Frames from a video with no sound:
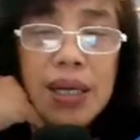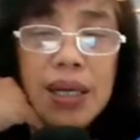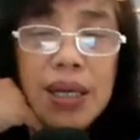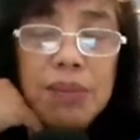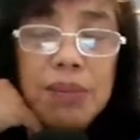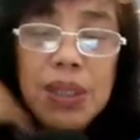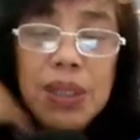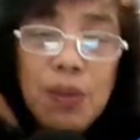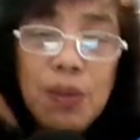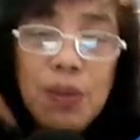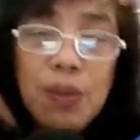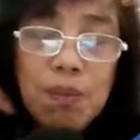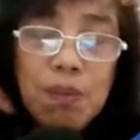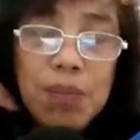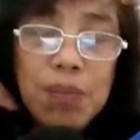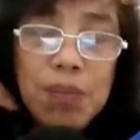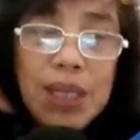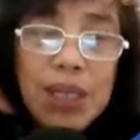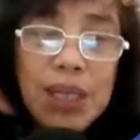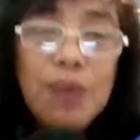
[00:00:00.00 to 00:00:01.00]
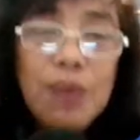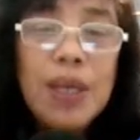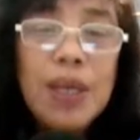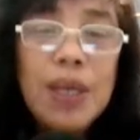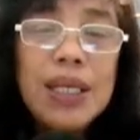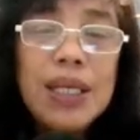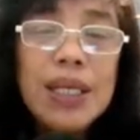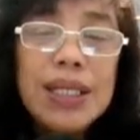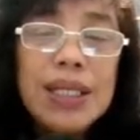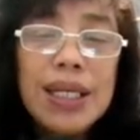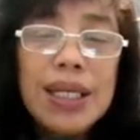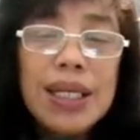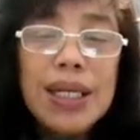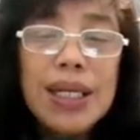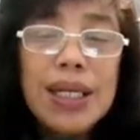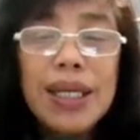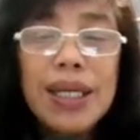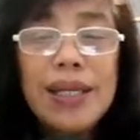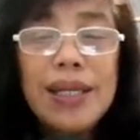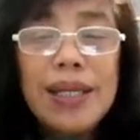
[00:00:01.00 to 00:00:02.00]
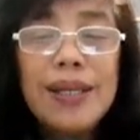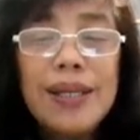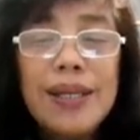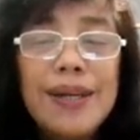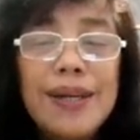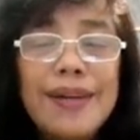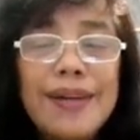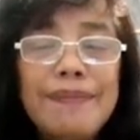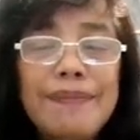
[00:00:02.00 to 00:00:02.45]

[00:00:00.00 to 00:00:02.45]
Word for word: Pin, pinaliwanag ng anghel na